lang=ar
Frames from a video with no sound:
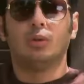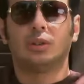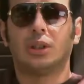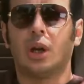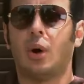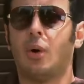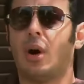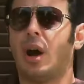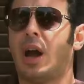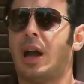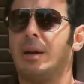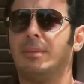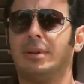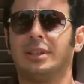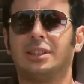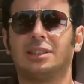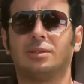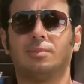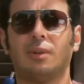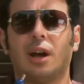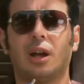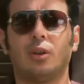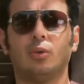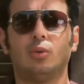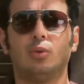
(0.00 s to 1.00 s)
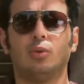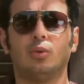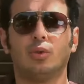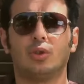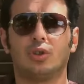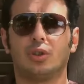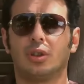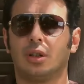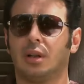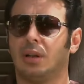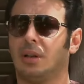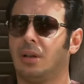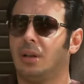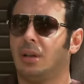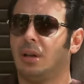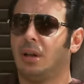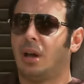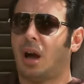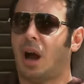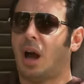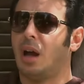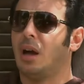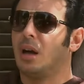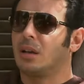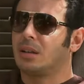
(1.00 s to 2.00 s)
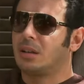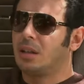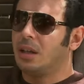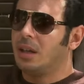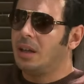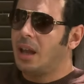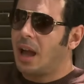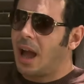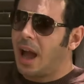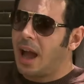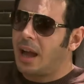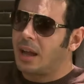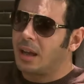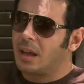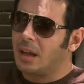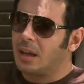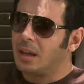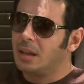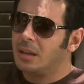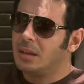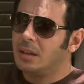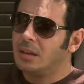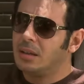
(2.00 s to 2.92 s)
وسواعي ما تسمعلوش حيرتيني يا حاجه